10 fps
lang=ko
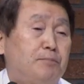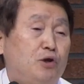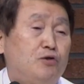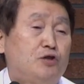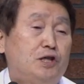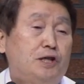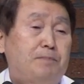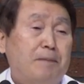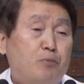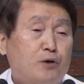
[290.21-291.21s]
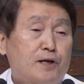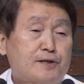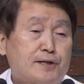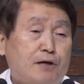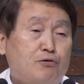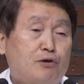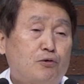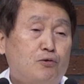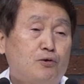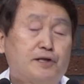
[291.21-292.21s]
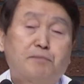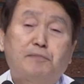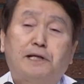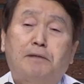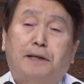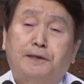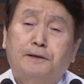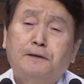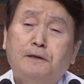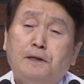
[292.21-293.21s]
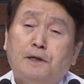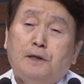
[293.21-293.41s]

표현이 반복해서 사용되고 있습니다만은